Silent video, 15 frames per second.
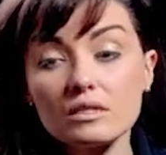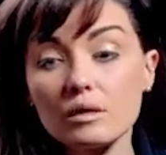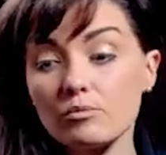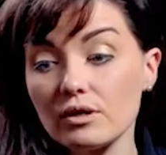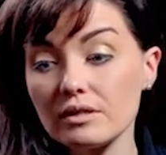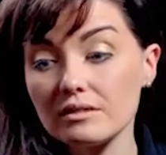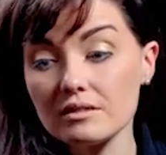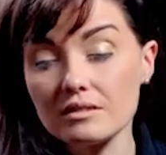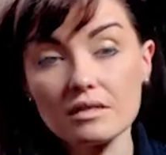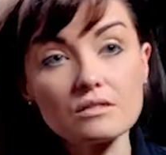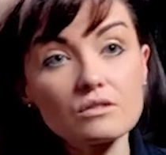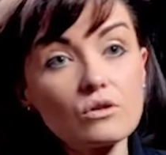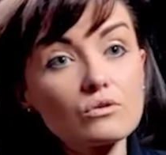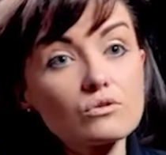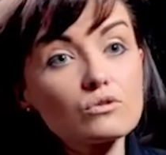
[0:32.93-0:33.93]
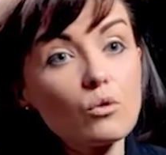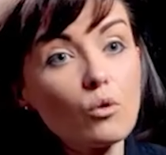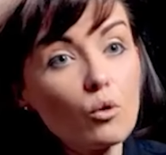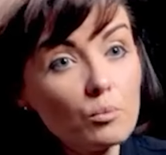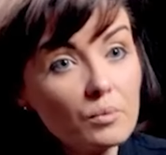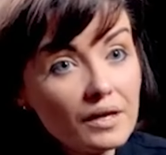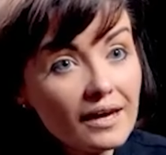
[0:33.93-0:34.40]
Ça peut être des instances
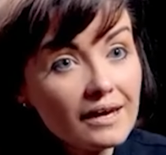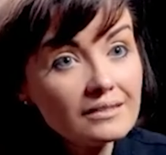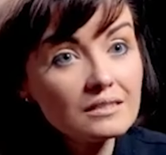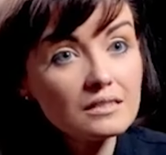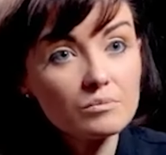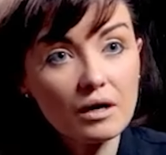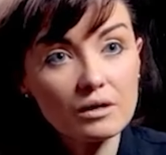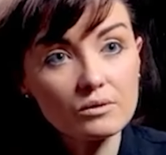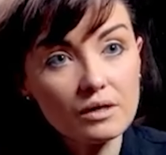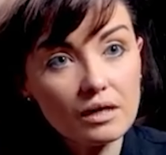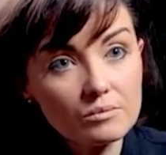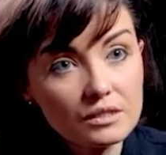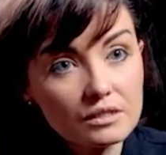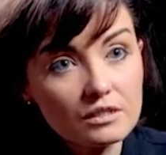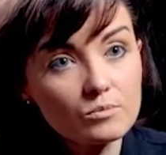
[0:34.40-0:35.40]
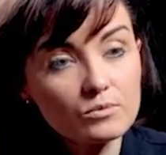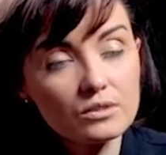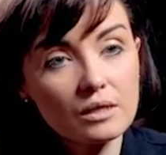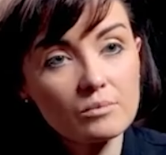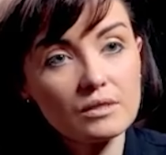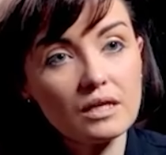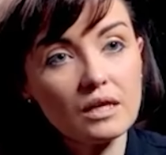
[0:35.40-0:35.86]
européennes qui parlent de la mine
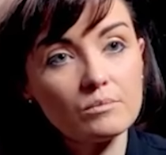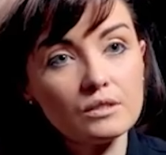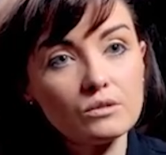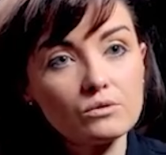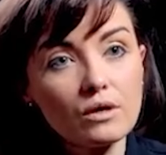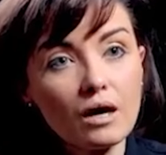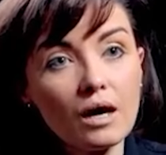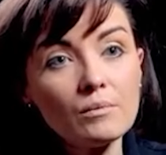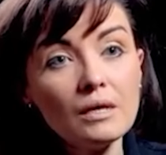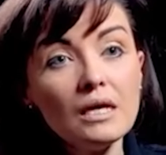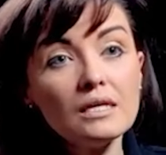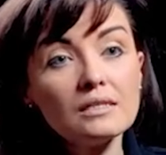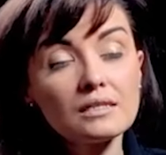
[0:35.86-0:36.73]
responsable et de la mine durable.